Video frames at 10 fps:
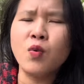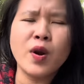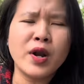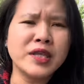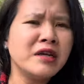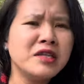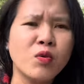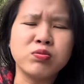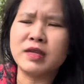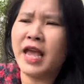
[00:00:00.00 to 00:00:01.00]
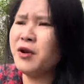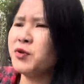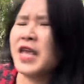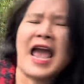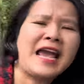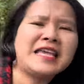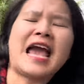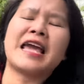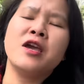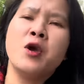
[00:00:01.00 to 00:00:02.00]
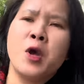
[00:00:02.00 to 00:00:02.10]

quá nó cứ dùng vậy nó chạy chạy